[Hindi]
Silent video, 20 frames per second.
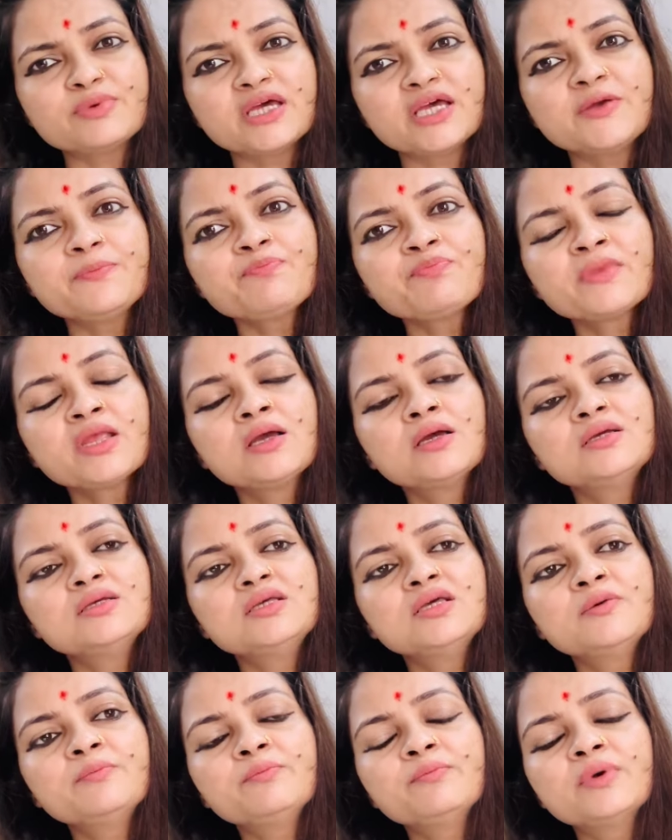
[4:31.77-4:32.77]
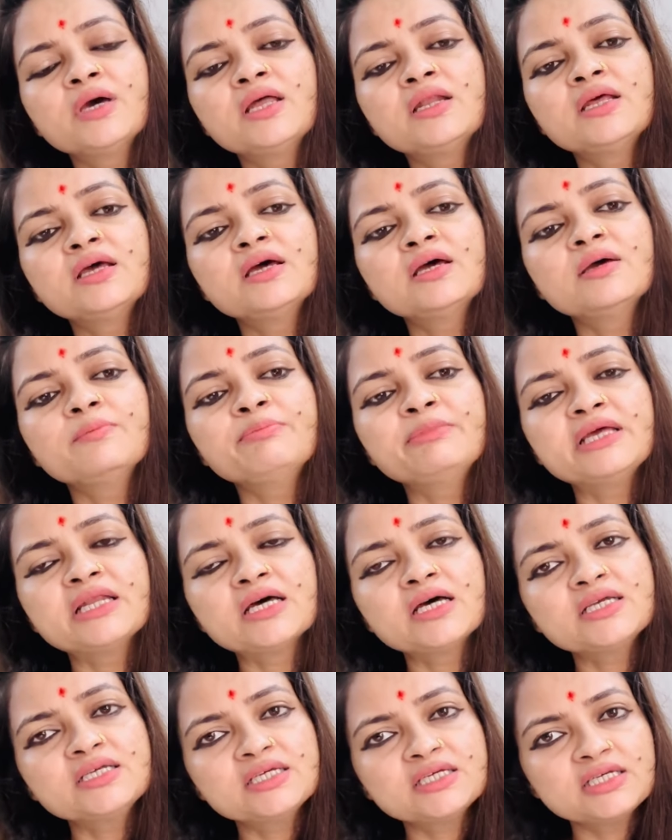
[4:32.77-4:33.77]
पे ये मैंने
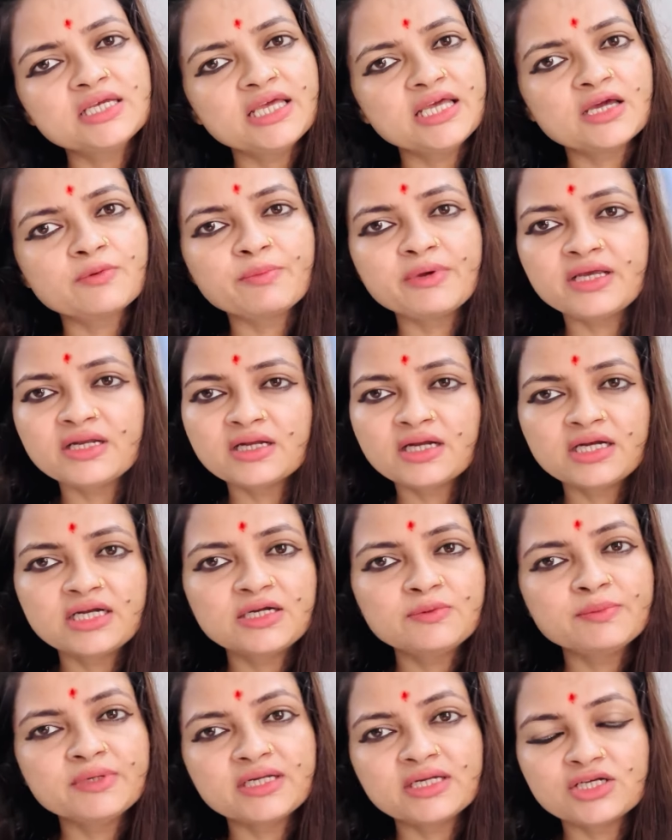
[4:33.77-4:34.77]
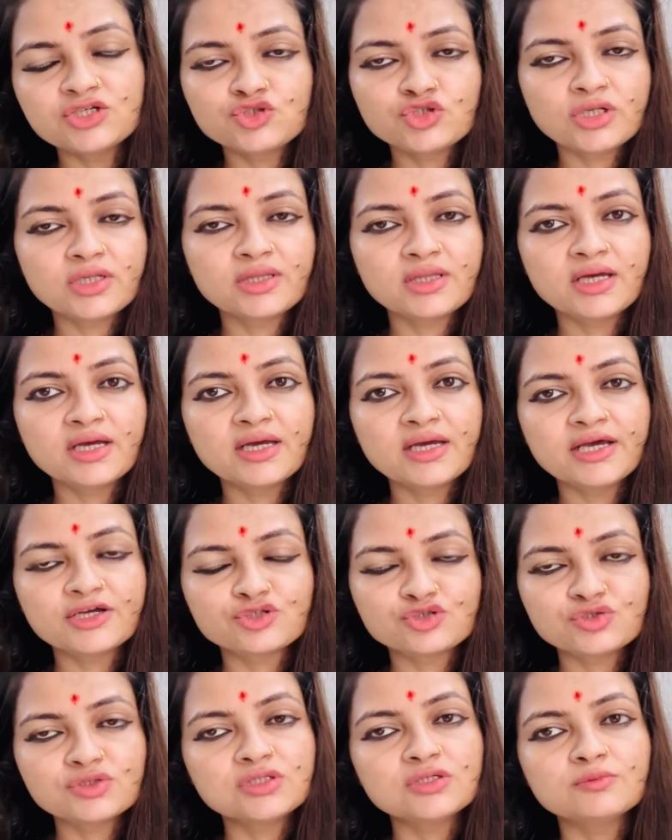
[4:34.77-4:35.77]
मेरा ये एक महीना डेढ़ महीना चलता है
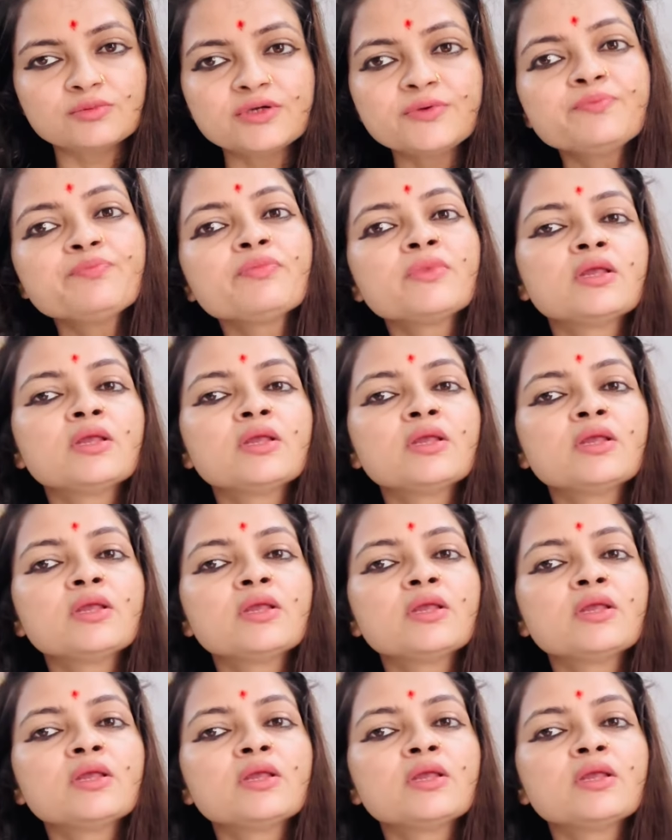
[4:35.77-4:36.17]
एक्चुअली में